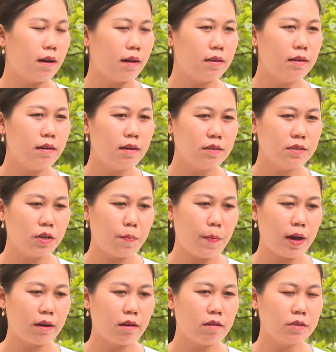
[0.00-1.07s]
lợi hơn cho
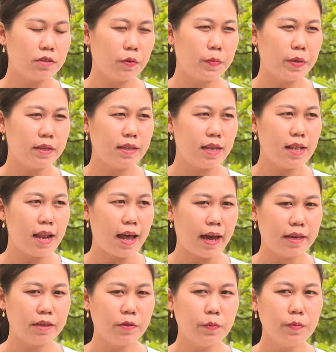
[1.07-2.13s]
bà con trong việc đi
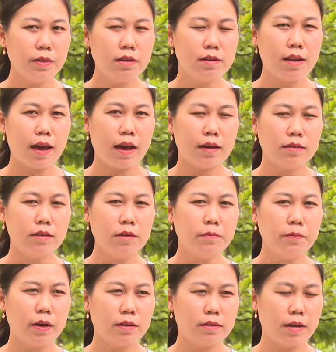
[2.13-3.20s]
lại cũng như là góp
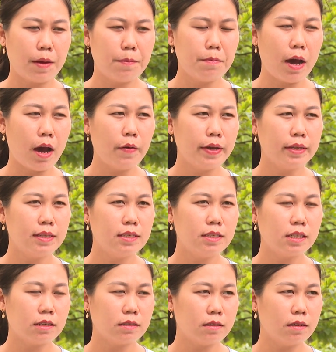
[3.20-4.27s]
phần đảm bảo an ninh
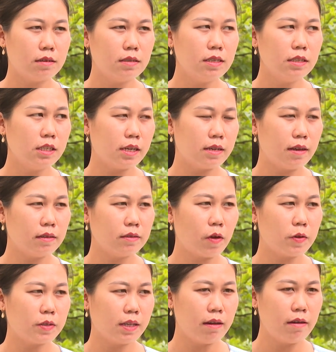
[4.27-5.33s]
trật tự chính trị an
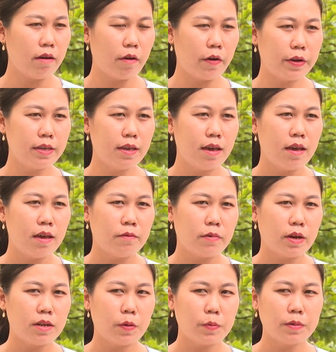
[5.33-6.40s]
toàn xã hội
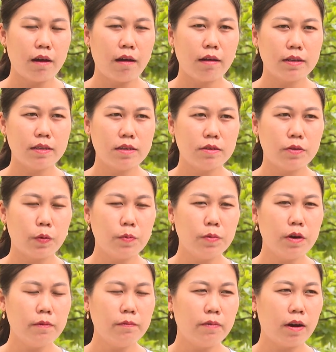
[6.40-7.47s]
và đồng thời thì
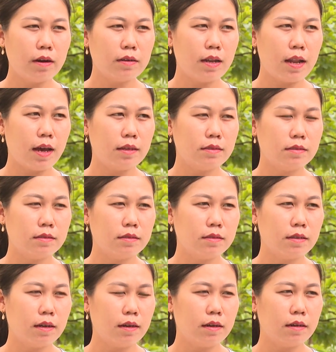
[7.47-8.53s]
cũng góp phần là
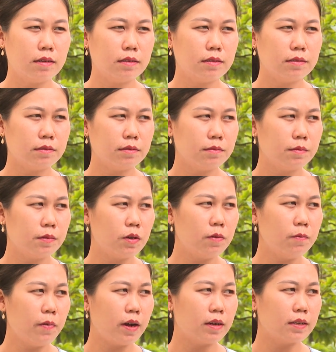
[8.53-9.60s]
uh,
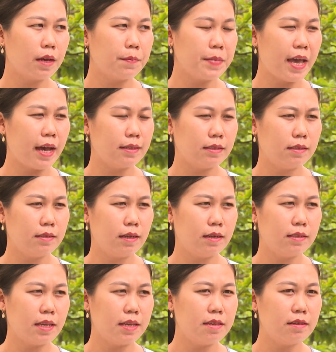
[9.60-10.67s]
góp phần tham gia
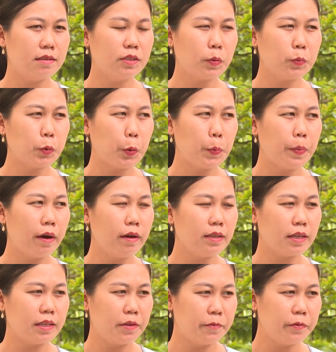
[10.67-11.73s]
xây dựng nông thôn
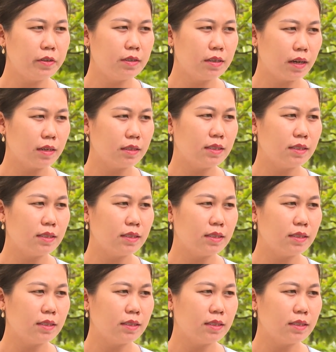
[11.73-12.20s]
mới tại địa phương.